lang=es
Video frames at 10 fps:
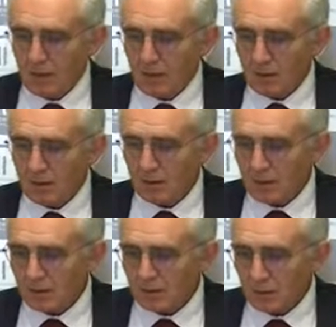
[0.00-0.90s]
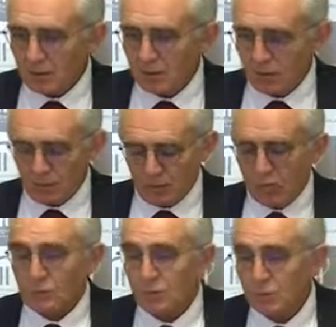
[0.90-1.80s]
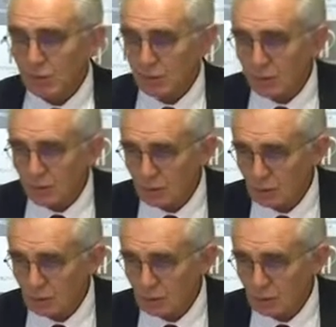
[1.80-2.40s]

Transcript: La reserva en este momento, nos hemos puesto de acuerdo los